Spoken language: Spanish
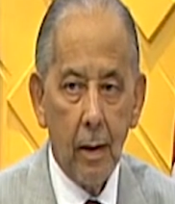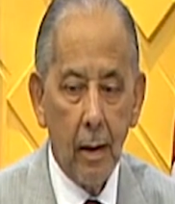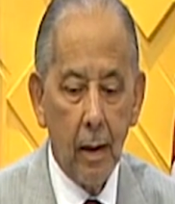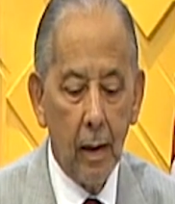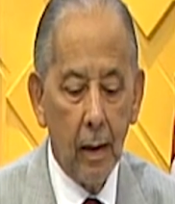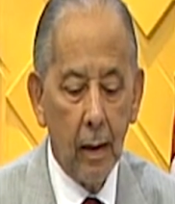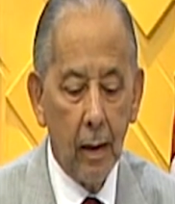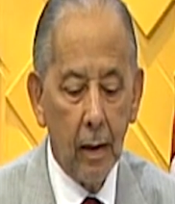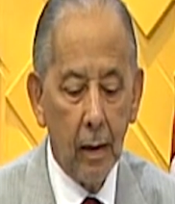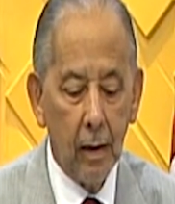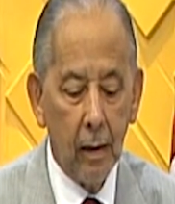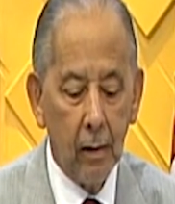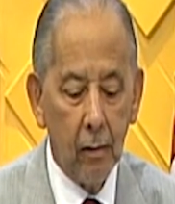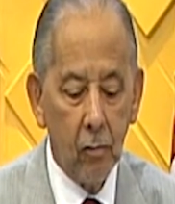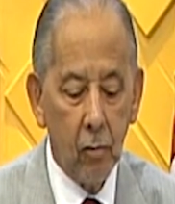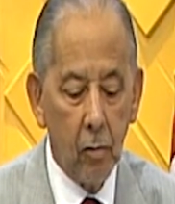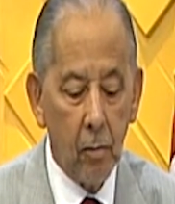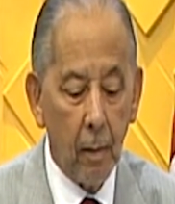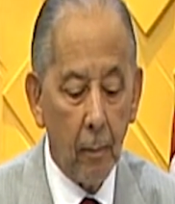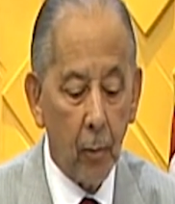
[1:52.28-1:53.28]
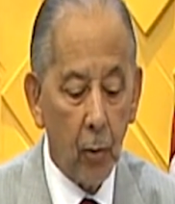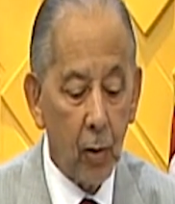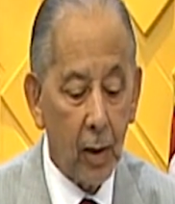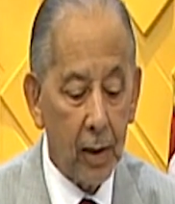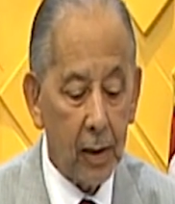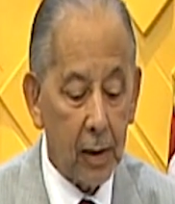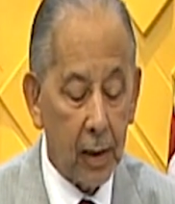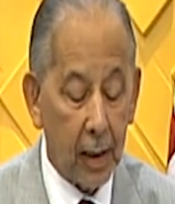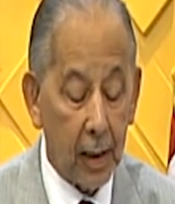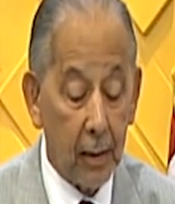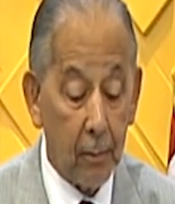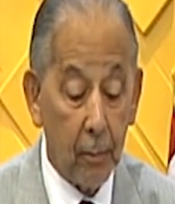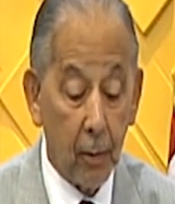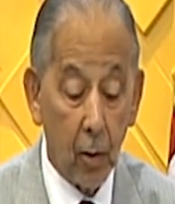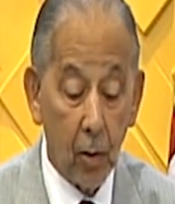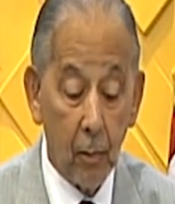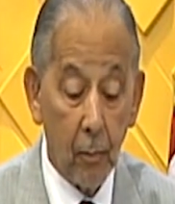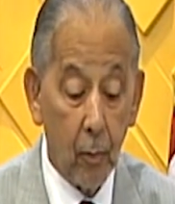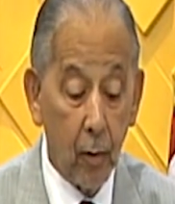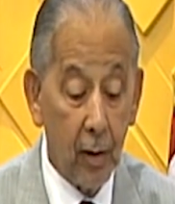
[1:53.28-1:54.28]
Eh, yo iba a poner tres,
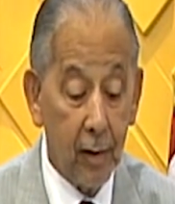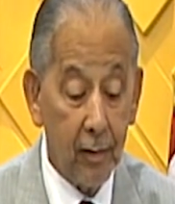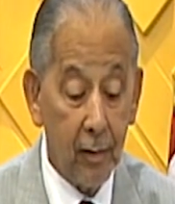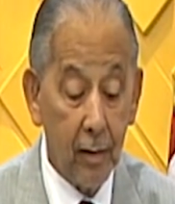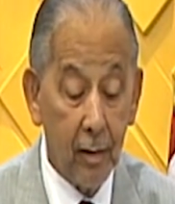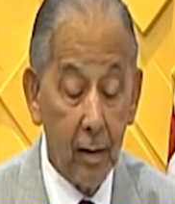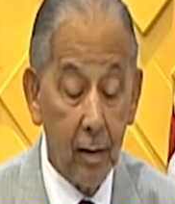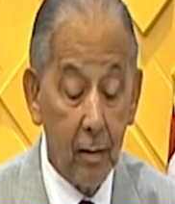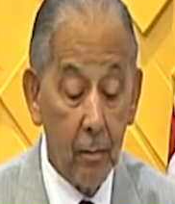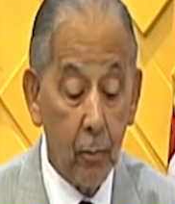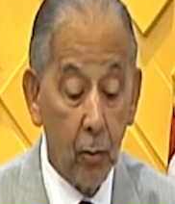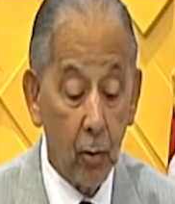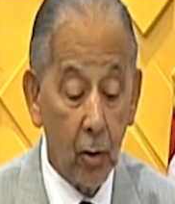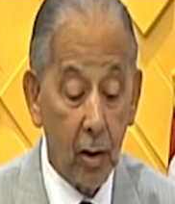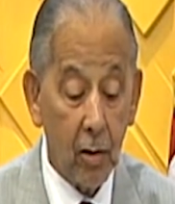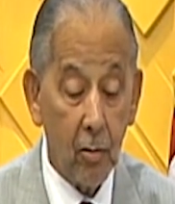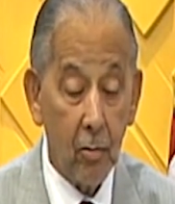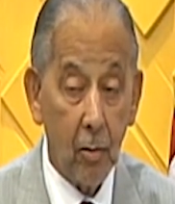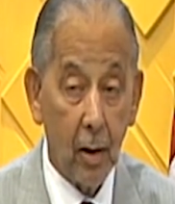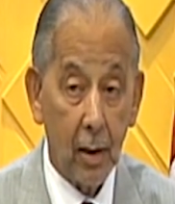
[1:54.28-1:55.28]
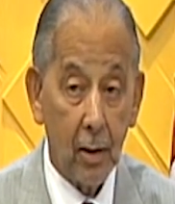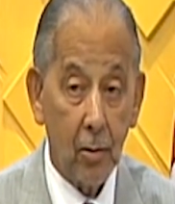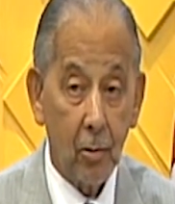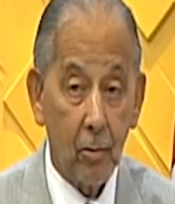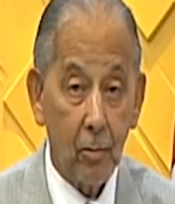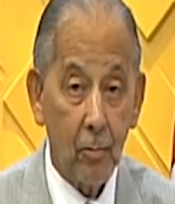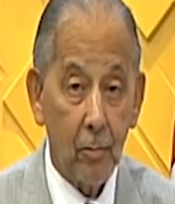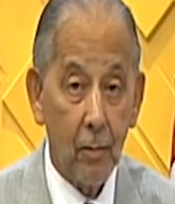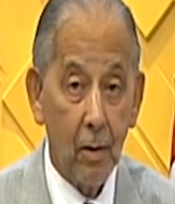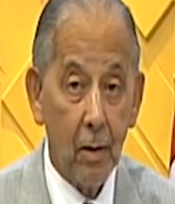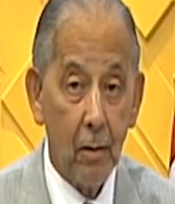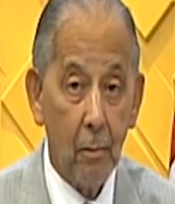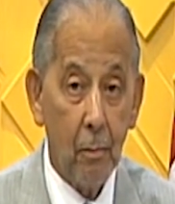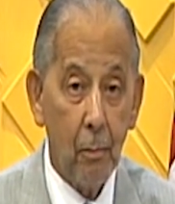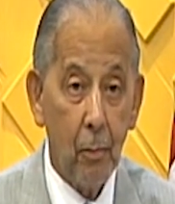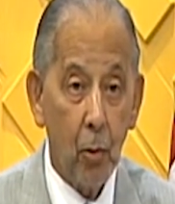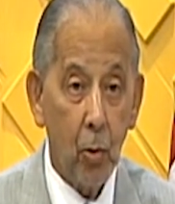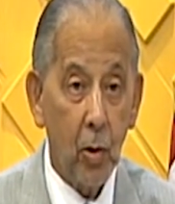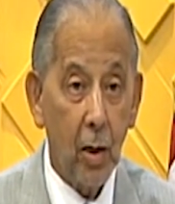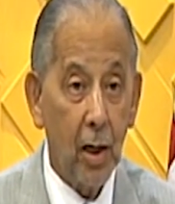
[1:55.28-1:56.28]
pero después decidí poner cuatro
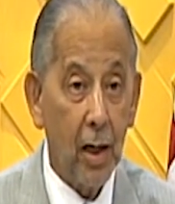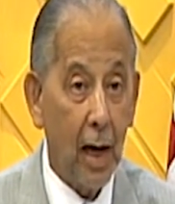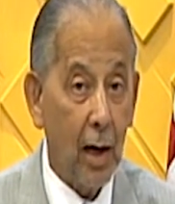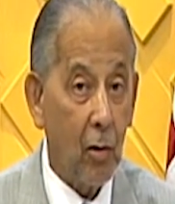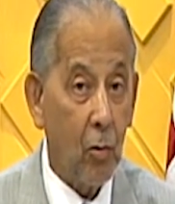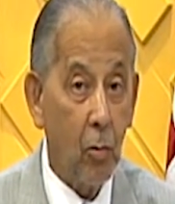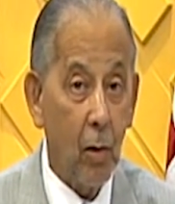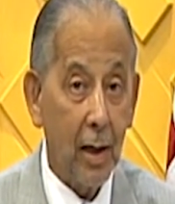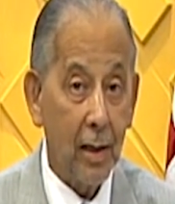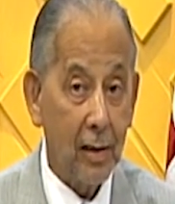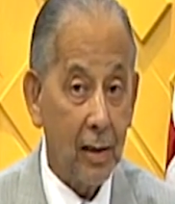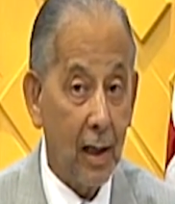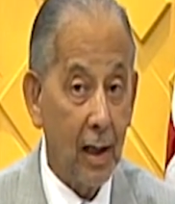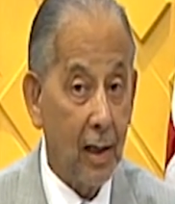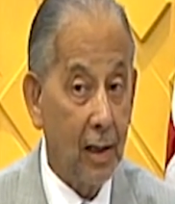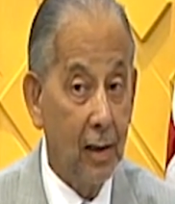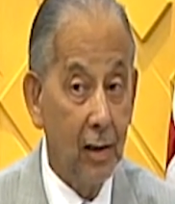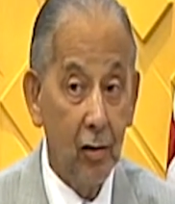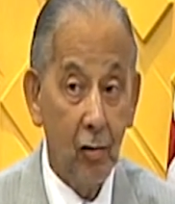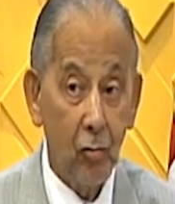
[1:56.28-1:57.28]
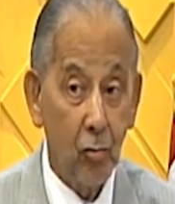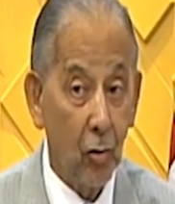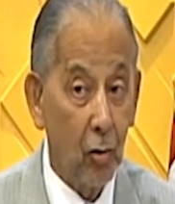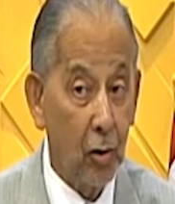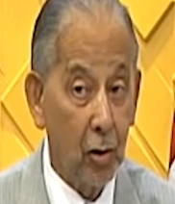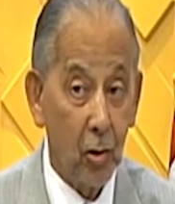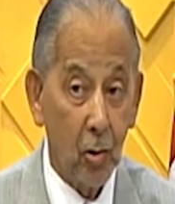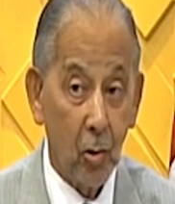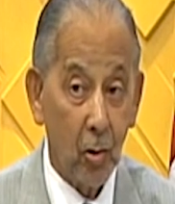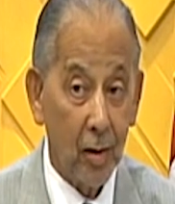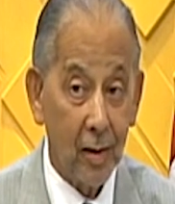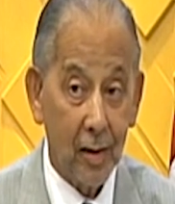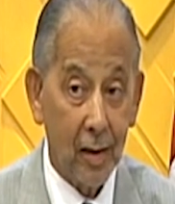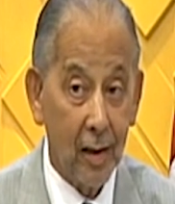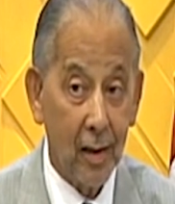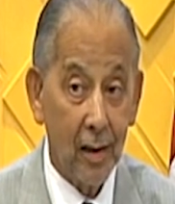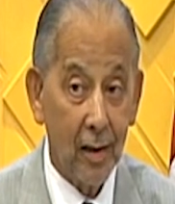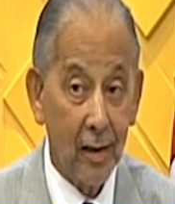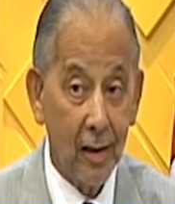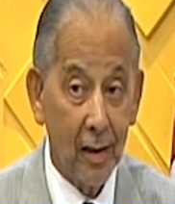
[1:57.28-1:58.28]
porque la cuarta es insólito que
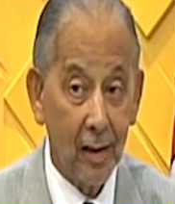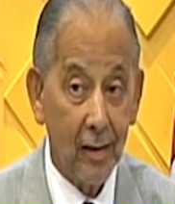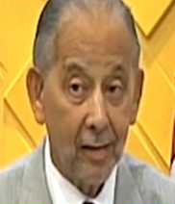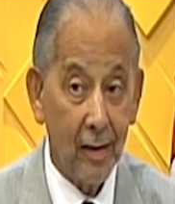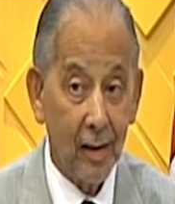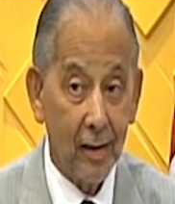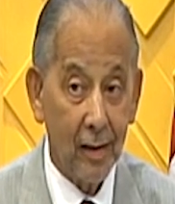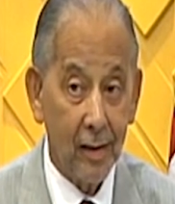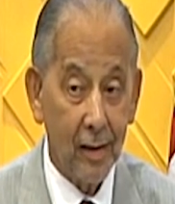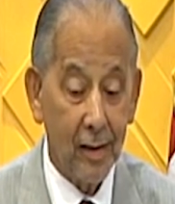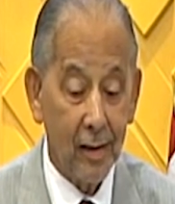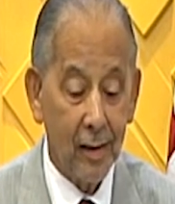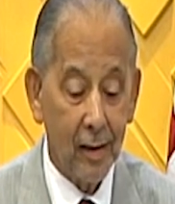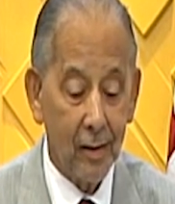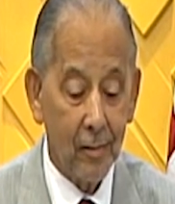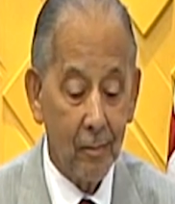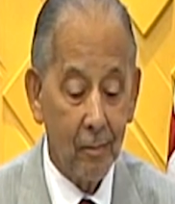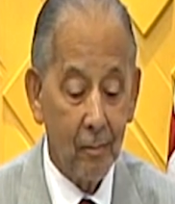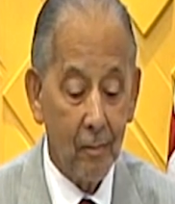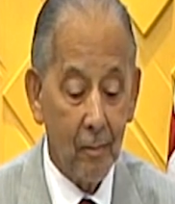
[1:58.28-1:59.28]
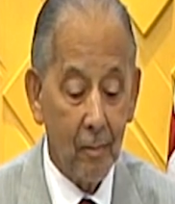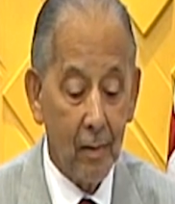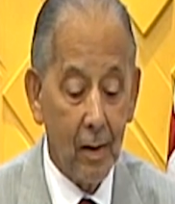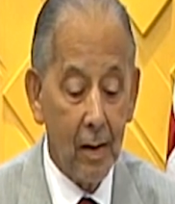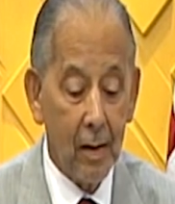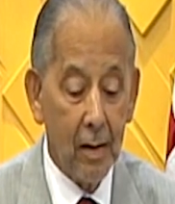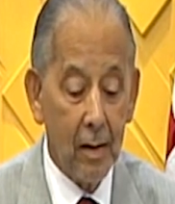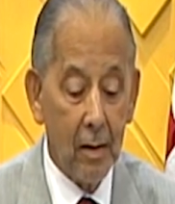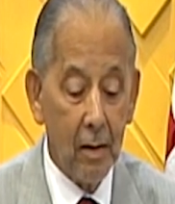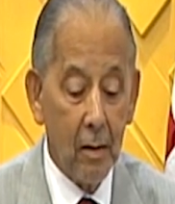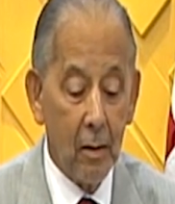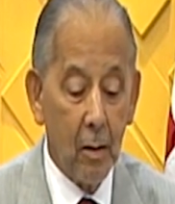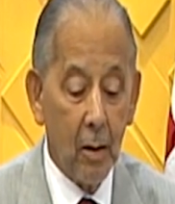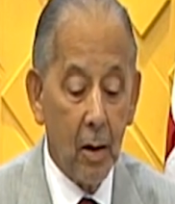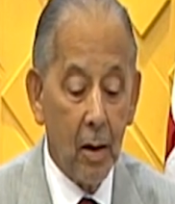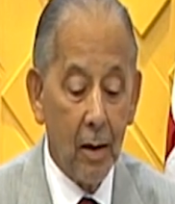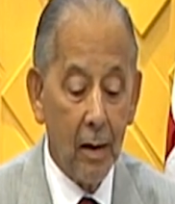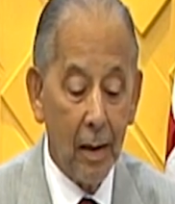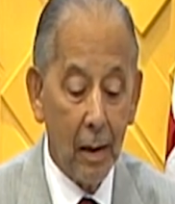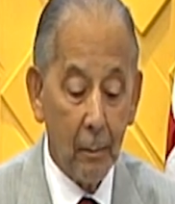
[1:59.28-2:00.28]
esté en esa lista.
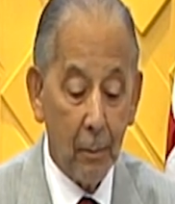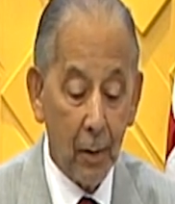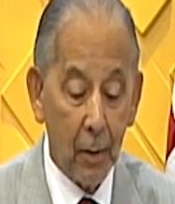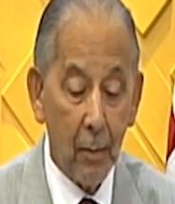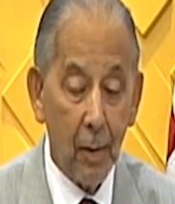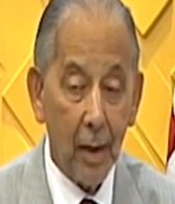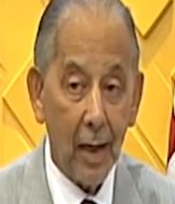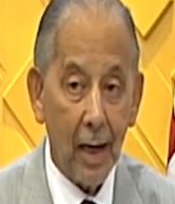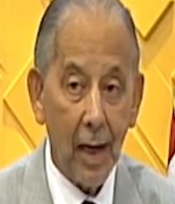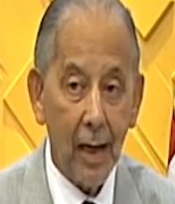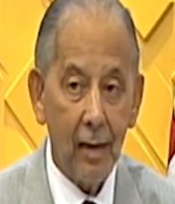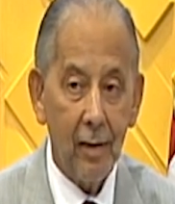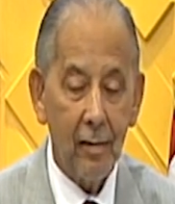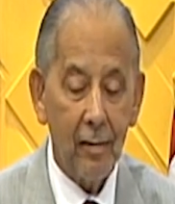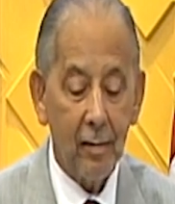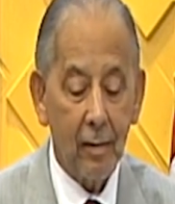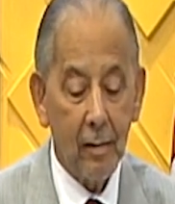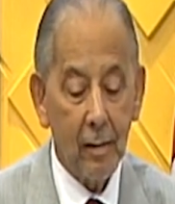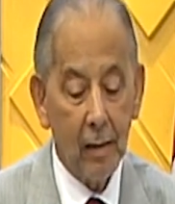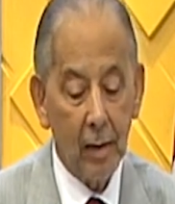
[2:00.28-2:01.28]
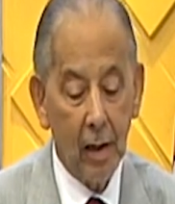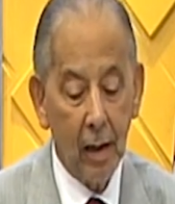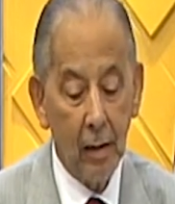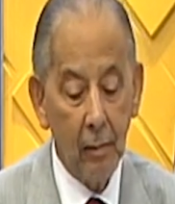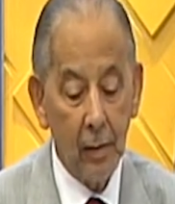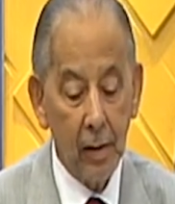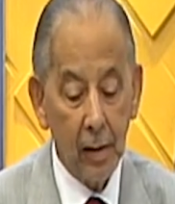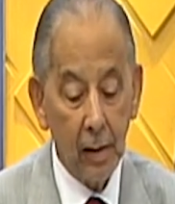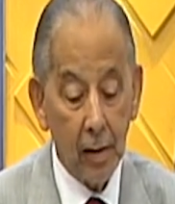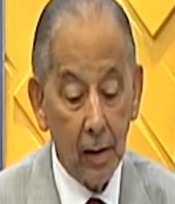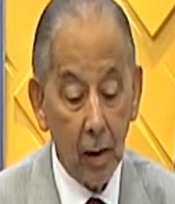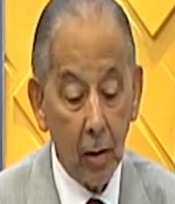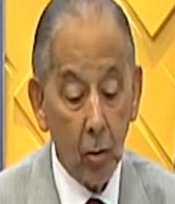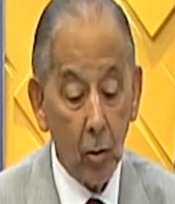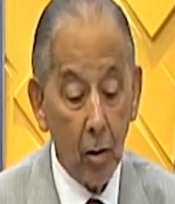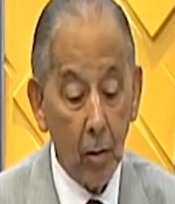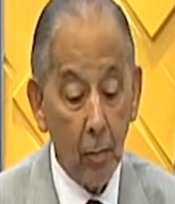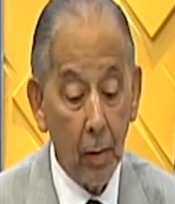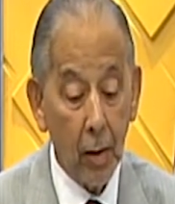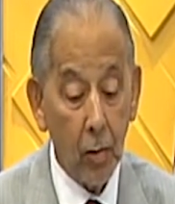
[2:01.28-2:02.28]
La primera es el
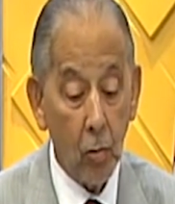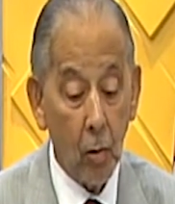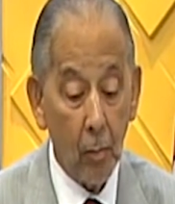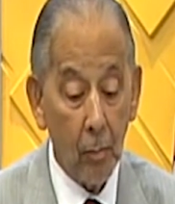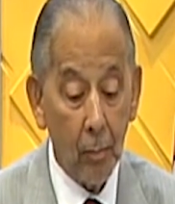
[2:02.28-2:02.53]
Ministerio de Medio